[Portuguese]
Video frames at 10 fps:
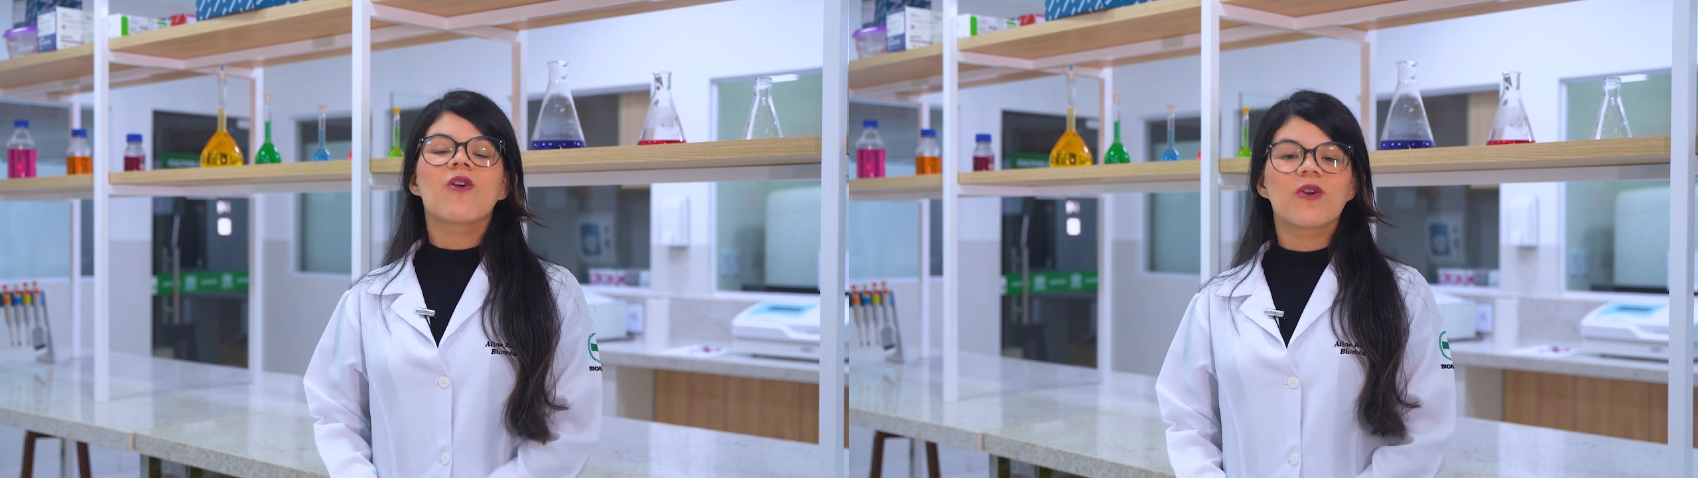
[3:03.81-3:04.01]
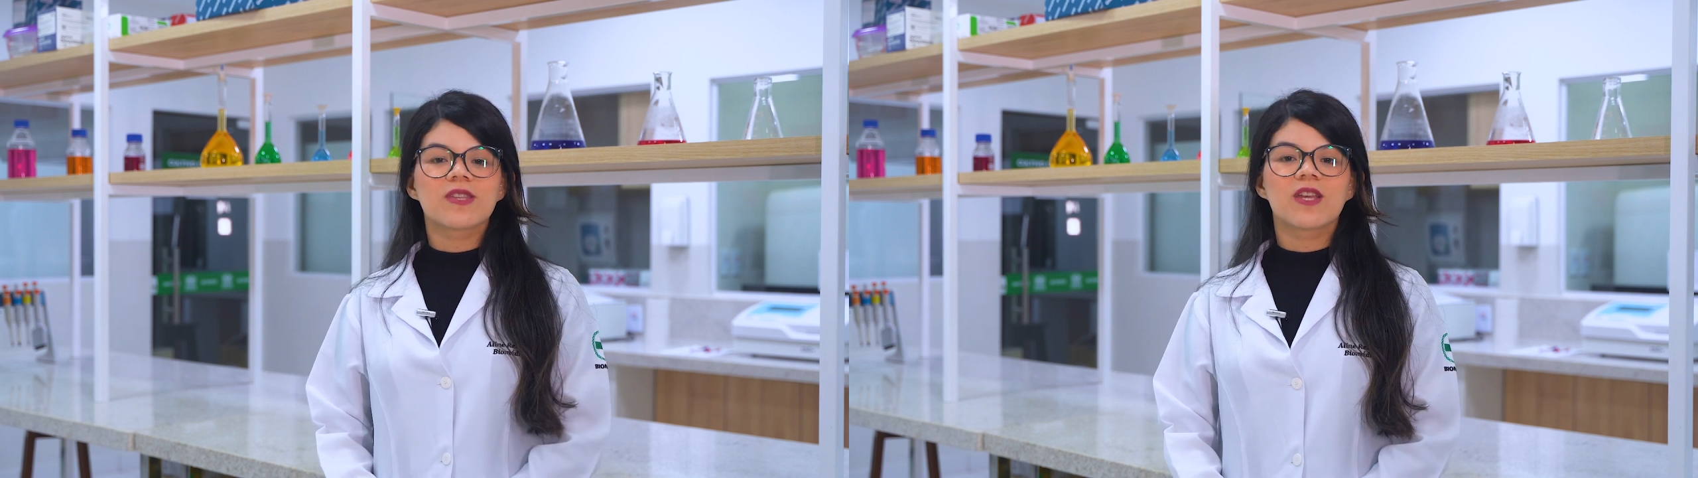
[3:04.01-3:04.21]

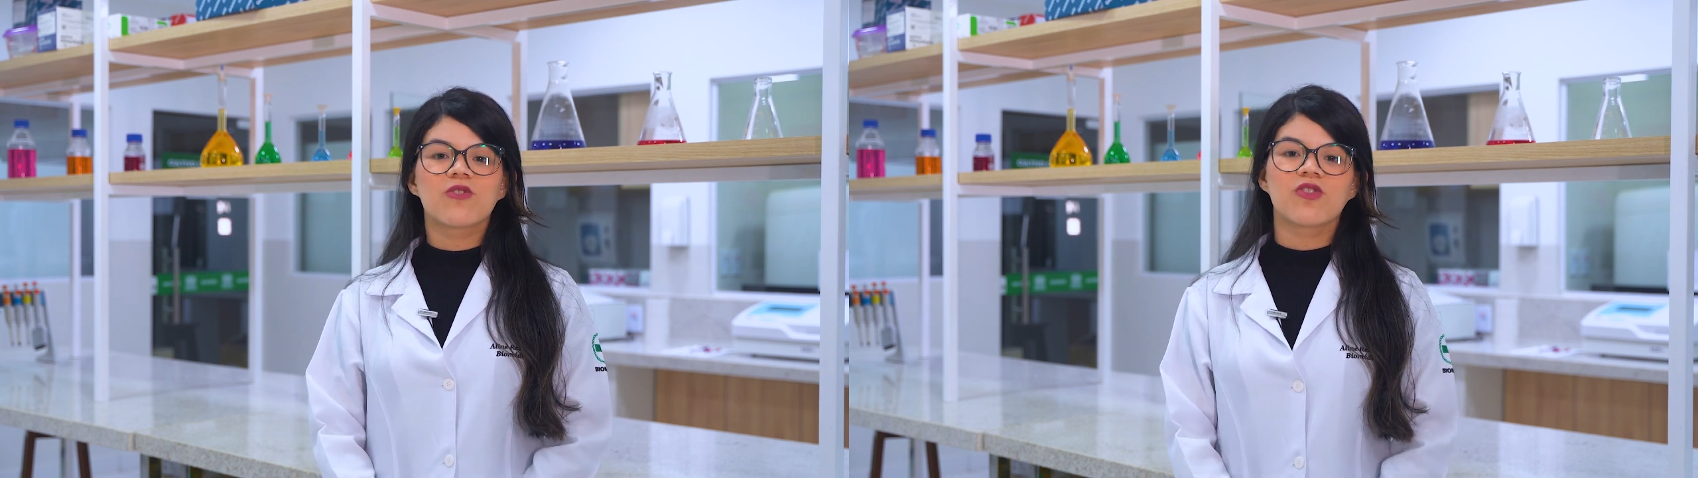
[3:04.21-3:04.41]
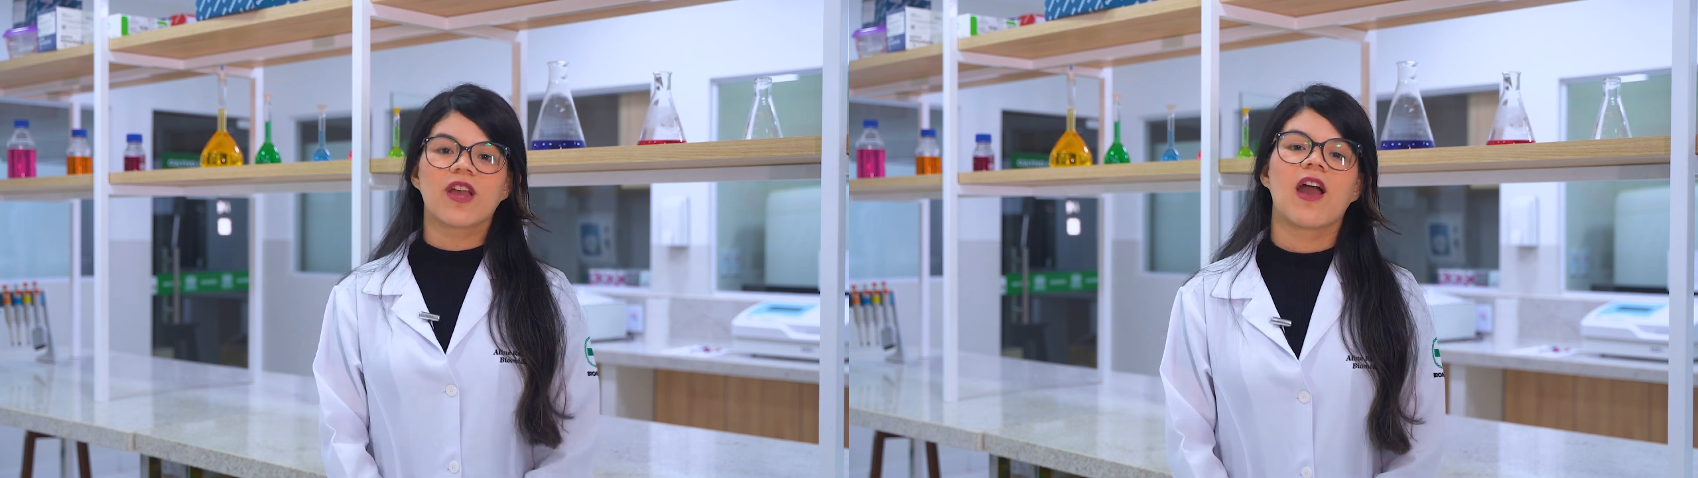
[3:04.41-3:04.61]

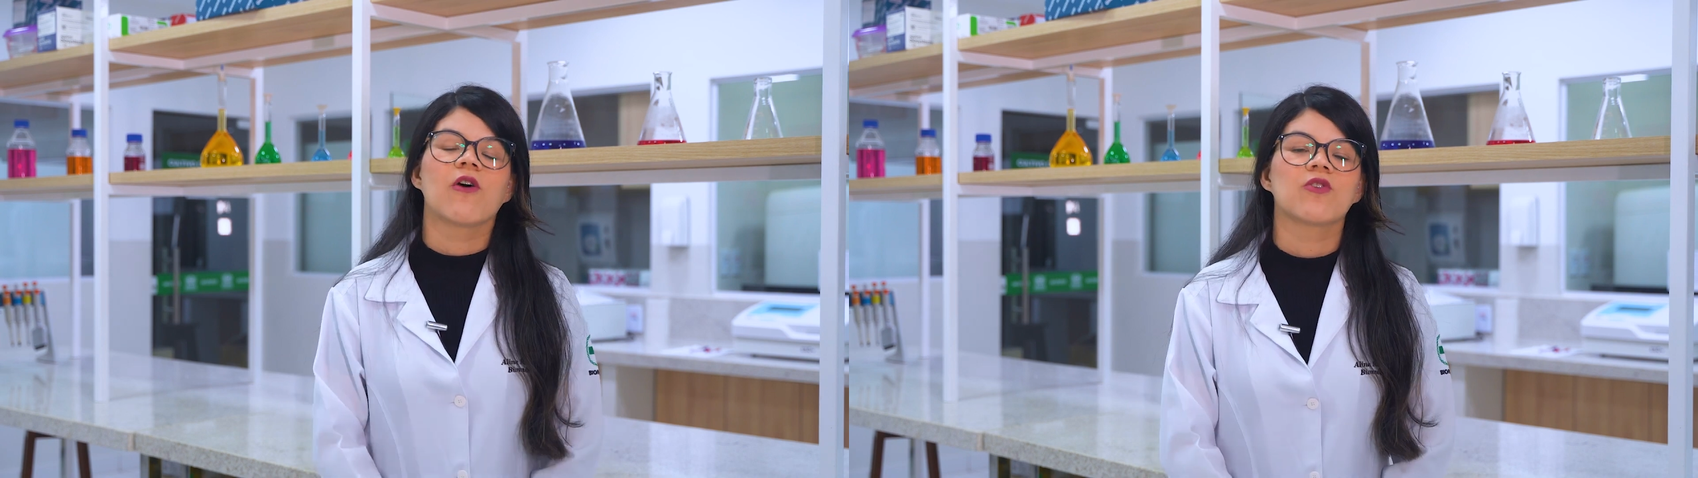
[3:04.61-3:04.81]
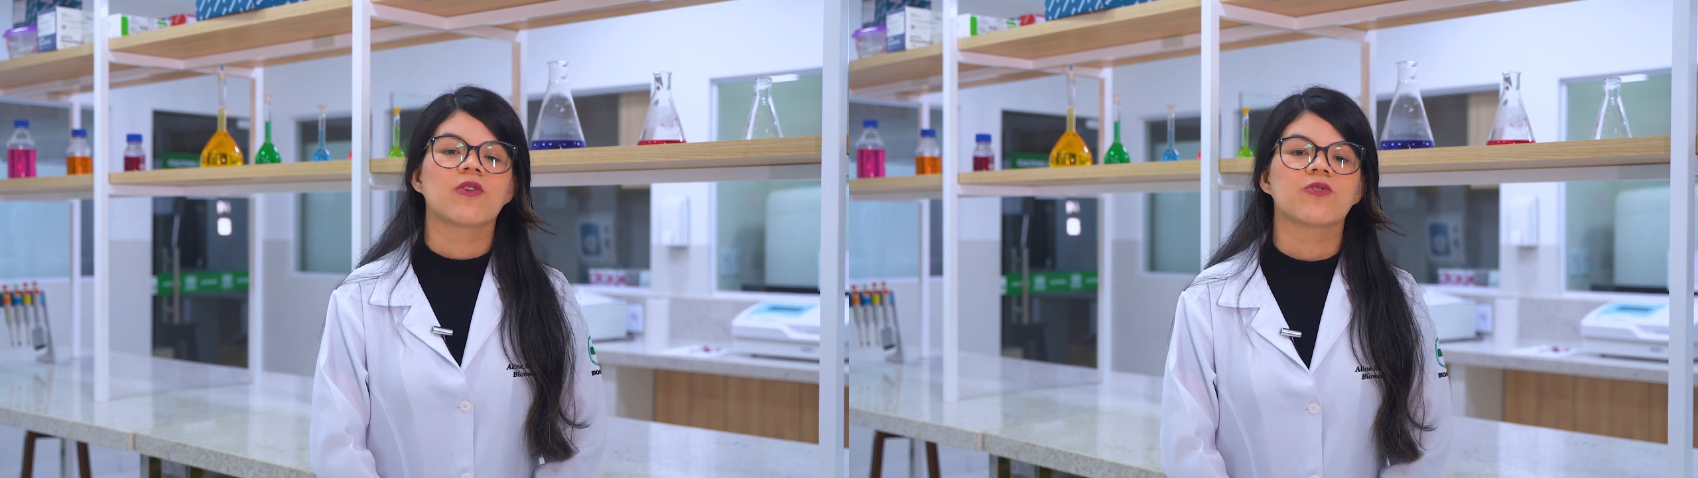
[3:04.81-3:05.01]
conseguido chegar
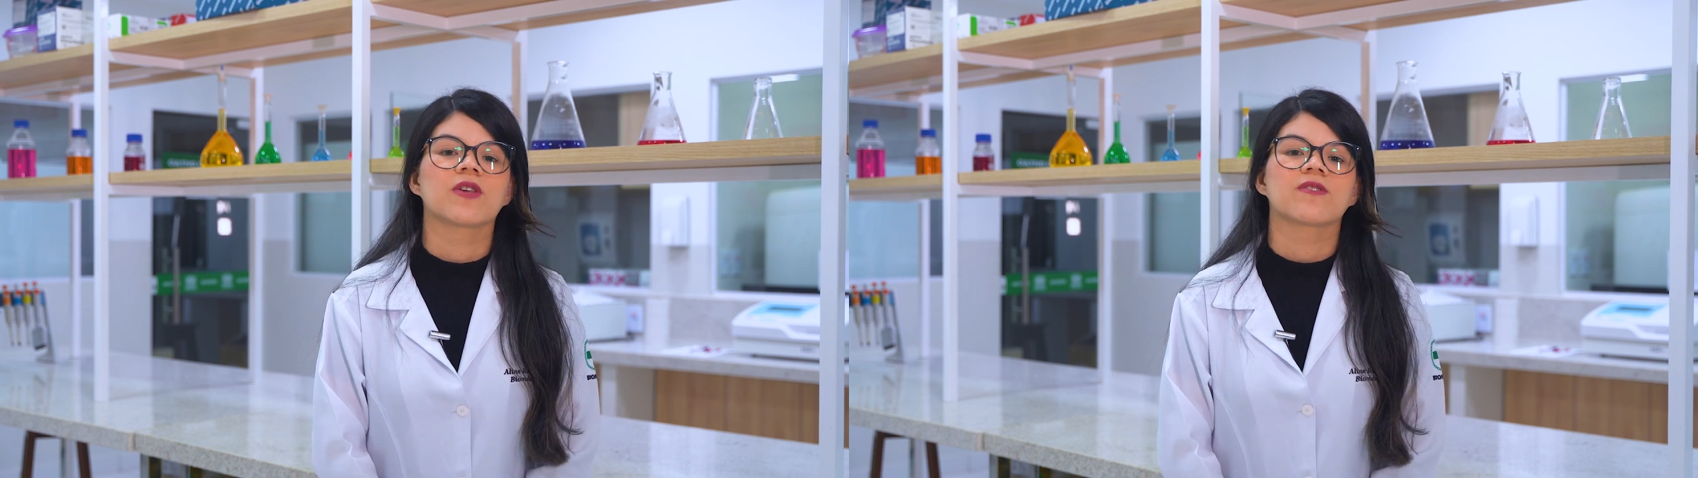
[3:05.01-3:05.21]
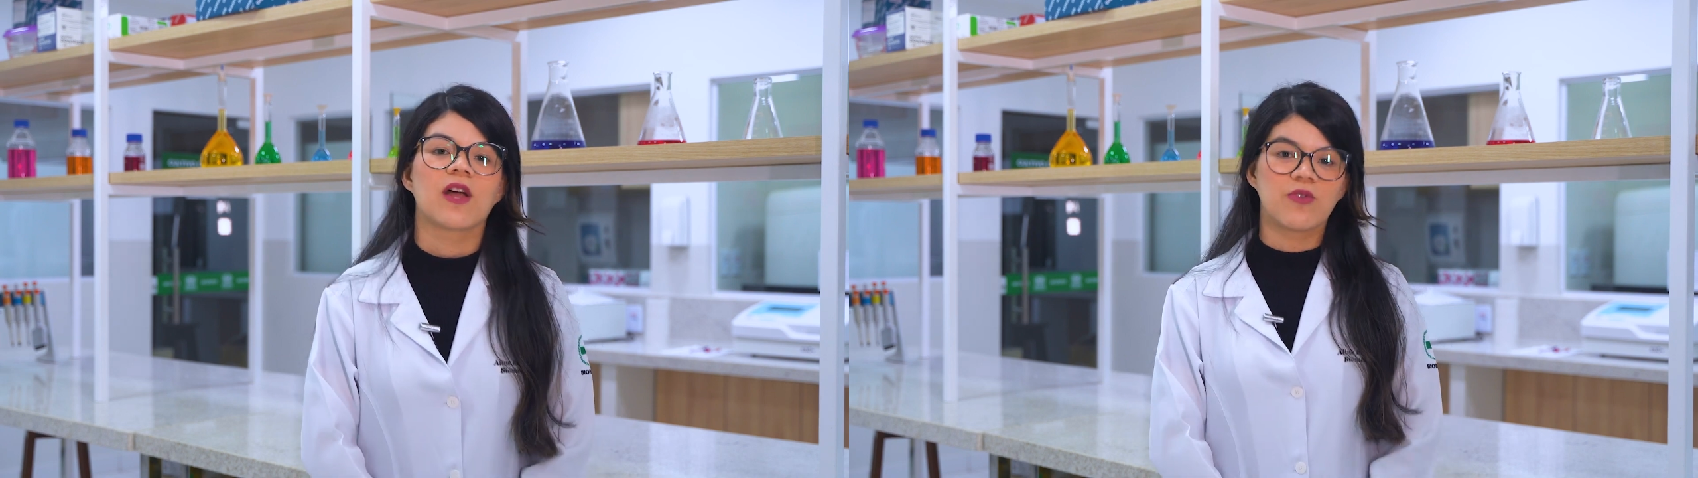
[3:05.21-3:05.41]
ao nosso
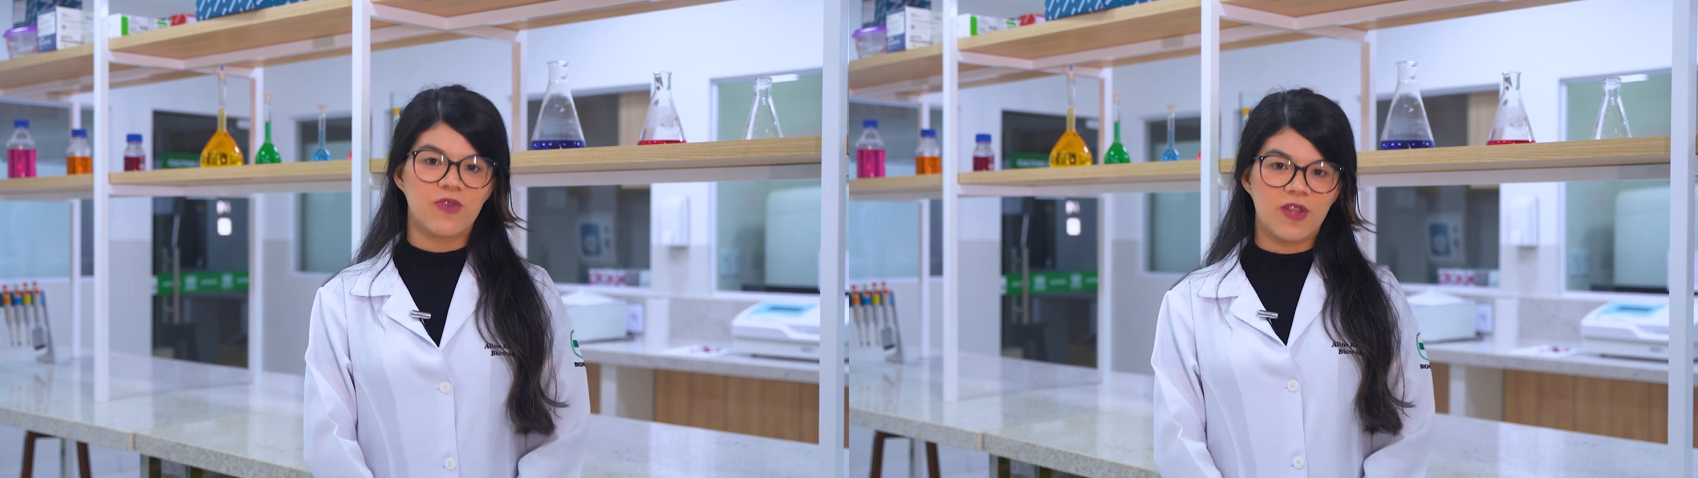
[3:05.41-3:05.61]
resultado